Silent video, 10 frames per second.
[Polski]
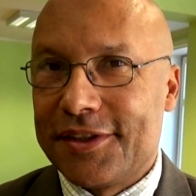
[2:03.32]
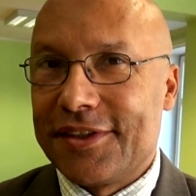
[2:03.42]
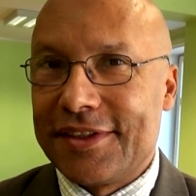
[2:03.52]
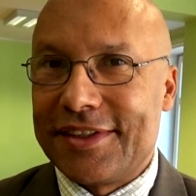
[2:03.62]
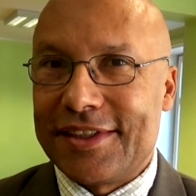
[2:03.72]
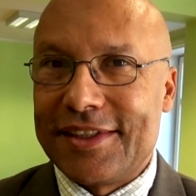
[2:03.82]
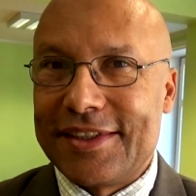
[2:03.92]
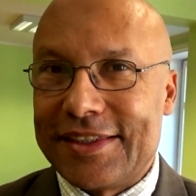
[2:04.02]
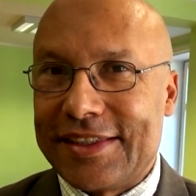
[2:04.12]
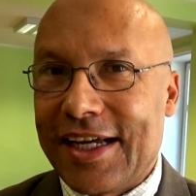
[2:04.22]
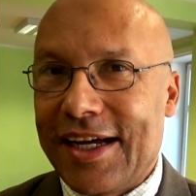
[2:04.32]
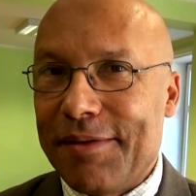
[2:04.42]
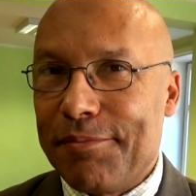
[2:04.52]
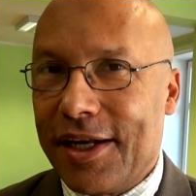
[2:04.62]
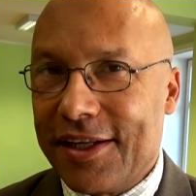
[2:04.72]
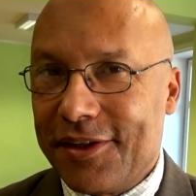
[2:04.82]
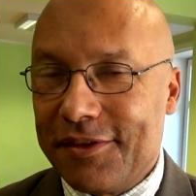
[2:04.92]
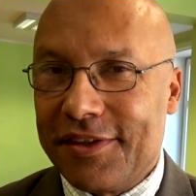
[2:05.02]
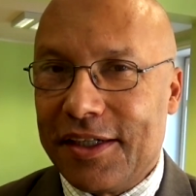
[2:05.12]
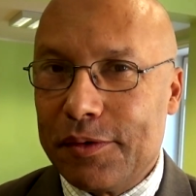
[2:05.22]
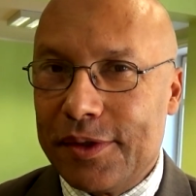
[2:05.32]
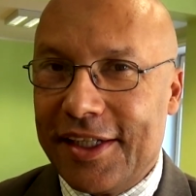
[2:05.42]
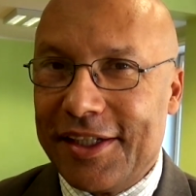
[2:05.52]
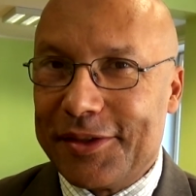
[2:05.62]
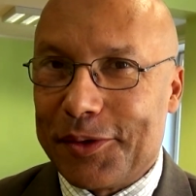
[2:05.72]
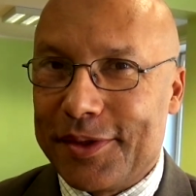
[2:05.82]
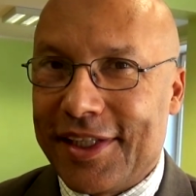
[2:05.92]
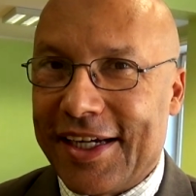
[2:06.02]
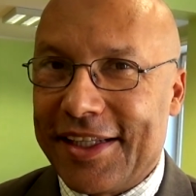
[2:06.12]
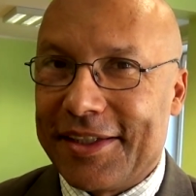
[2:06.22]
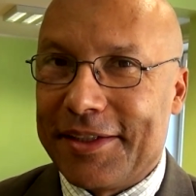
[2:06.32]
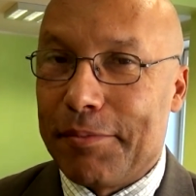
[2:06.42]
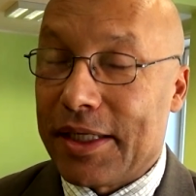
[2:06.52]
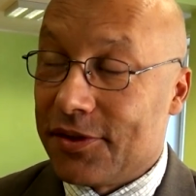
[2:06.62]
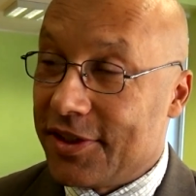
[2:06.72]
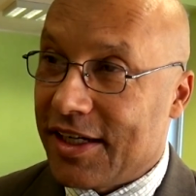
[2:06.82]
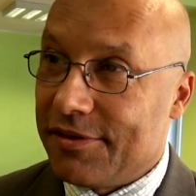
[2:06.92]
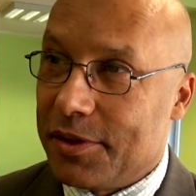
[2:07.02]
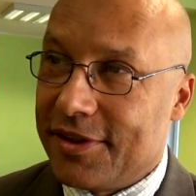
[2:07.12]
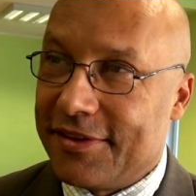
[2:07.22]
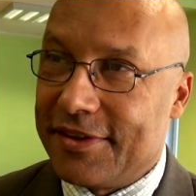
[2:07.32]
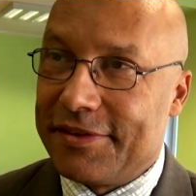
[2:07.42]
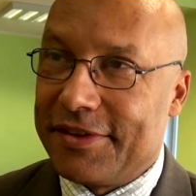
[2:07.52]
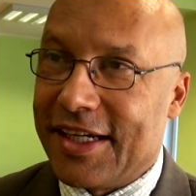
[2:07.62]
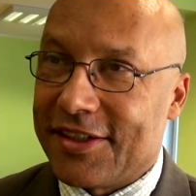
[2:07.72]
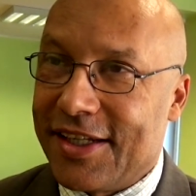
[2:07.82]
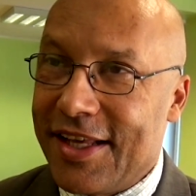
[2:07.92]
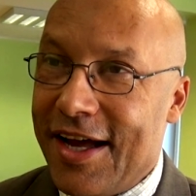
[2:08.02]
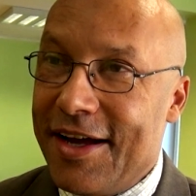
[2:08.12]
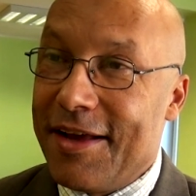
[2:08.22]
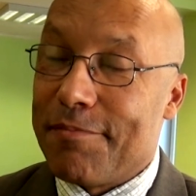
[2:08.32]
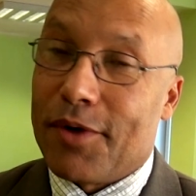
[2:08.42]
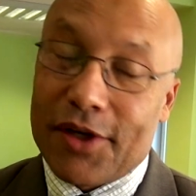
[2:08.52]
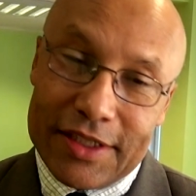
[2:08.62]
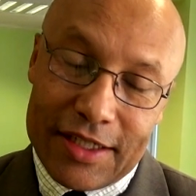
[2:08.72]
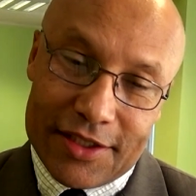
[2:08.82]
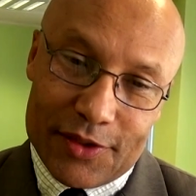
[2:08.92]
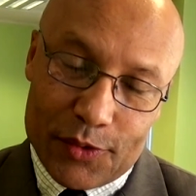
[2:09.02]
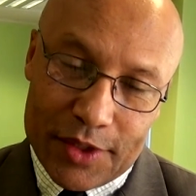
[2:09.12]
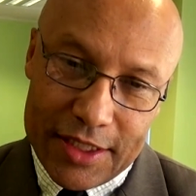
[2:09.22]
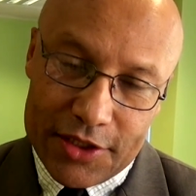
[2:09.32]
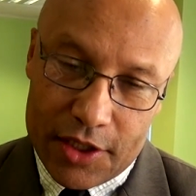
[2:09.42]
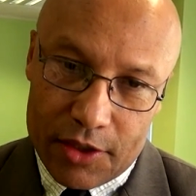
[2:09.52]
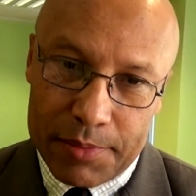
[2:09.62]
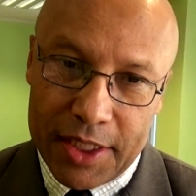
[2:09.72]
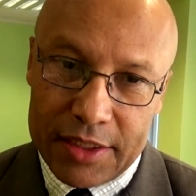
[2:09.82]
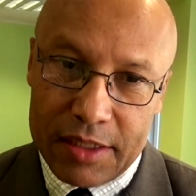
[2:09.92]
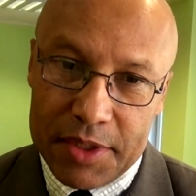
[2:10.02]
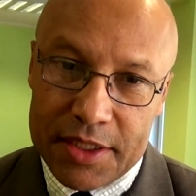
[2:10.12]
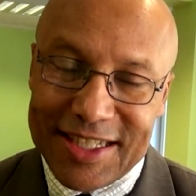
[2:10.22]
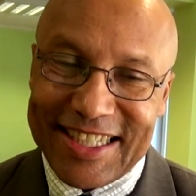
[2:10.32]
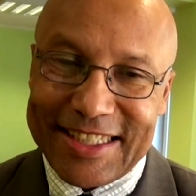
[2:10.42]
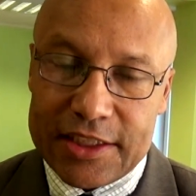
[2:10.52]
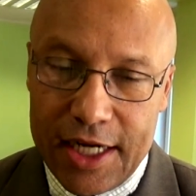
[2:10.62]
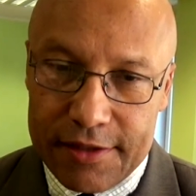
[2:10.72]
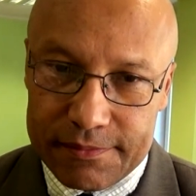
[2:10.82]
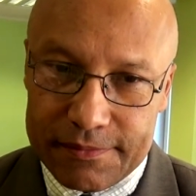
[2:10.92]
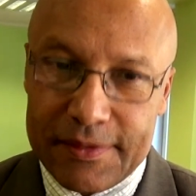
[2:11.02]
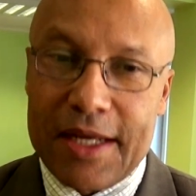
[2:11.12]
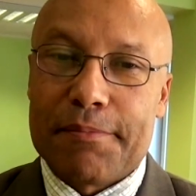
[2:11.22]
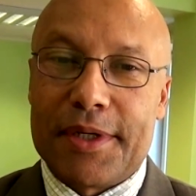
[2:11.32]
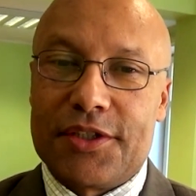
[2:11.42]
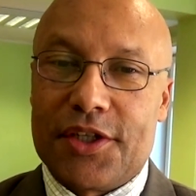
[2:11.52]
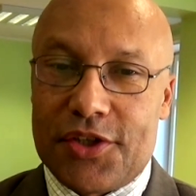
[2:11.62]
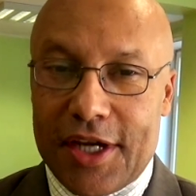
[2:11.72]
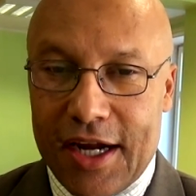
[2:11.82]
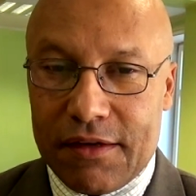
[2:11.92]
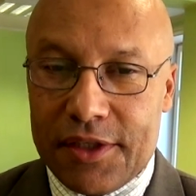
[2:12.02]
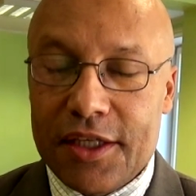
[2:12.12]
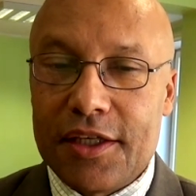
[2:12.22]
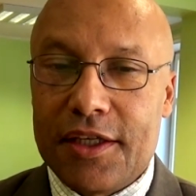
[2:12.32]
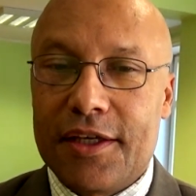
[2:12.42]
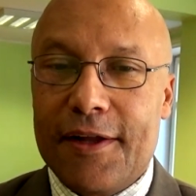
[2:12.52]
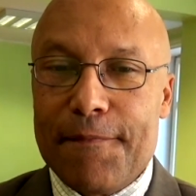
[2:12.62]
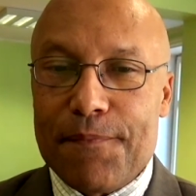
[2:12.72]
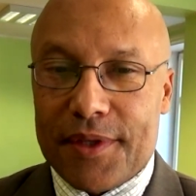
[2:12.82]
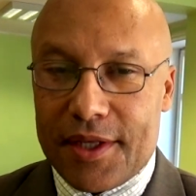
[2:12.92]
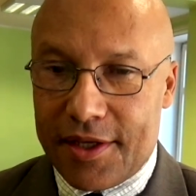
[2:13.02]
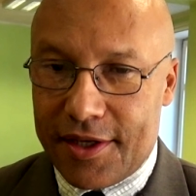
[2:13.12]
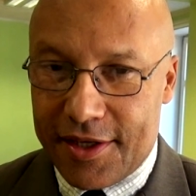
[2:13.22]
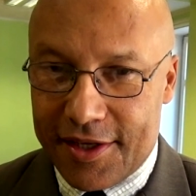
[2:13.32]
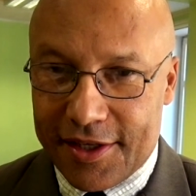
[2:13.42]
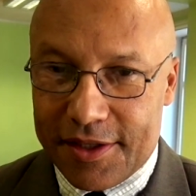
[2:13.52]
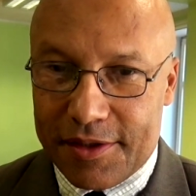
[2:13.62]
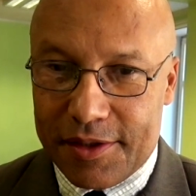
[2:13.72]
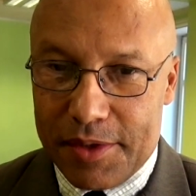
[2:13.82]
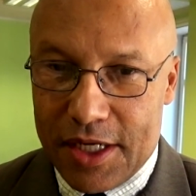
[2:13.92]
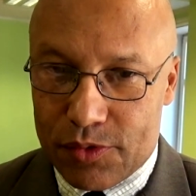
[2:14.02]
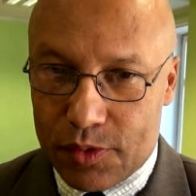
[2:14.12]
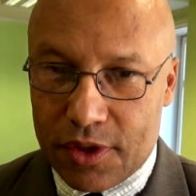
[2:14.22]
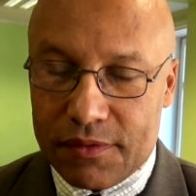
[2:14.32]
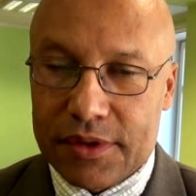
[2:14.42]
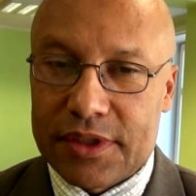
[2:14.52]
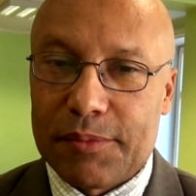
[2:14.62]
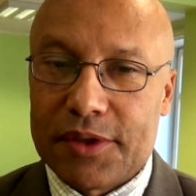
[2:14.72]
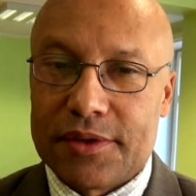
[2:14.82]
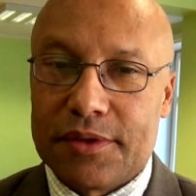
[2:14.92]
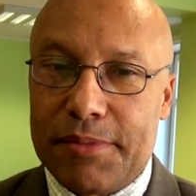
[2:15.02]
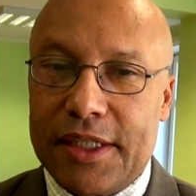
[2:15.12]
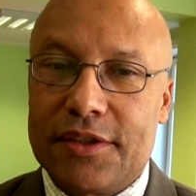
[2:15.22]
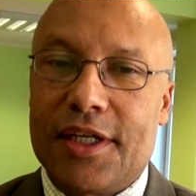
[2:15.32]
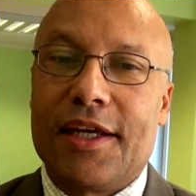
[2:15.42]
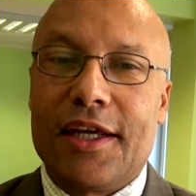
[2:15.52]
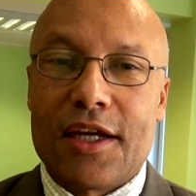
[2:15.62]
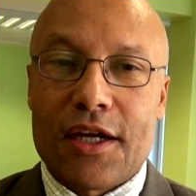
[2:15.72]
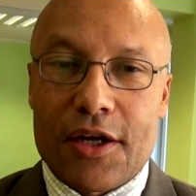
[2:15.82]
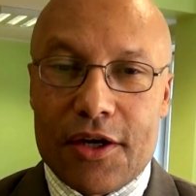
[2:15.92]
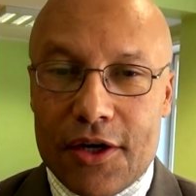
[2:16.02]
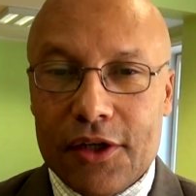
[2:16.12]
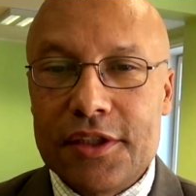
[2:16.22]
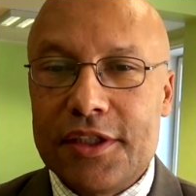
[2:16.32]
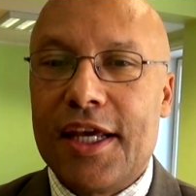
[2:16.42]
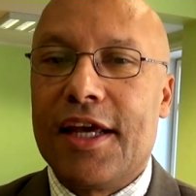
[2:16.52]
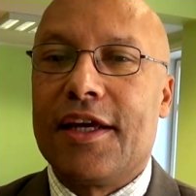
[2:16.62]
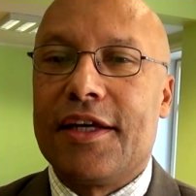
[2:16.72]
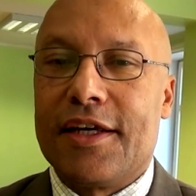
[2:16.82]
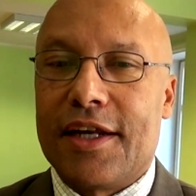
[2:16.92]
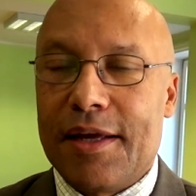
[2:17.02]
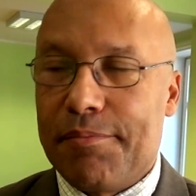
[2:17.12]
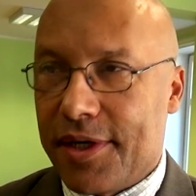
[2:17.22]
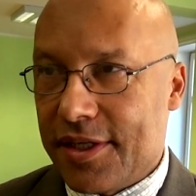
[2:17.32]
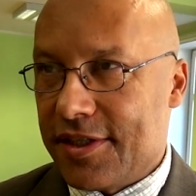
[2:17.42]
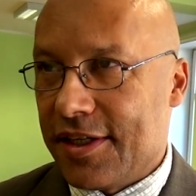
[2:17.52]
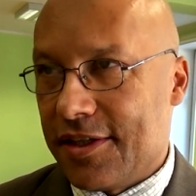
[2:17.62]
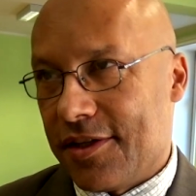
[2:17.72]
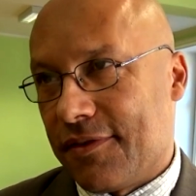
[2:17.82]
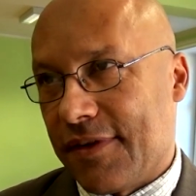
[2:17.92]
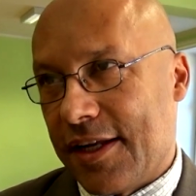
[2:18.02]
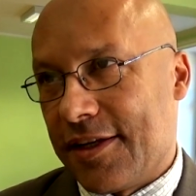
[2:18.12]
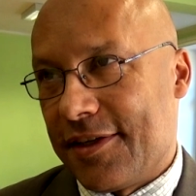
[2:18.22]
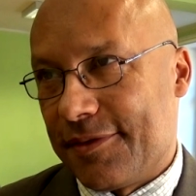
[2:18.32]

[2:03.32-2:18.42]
rząd zaplanował tutaj y, bardzo ciekawe wydarzenia. Mogę tylko uchylić rąbka tajemnicy, że będzie ciekawie i y, gmina Sztutowo, samorząd będzie godnie reprezentowany.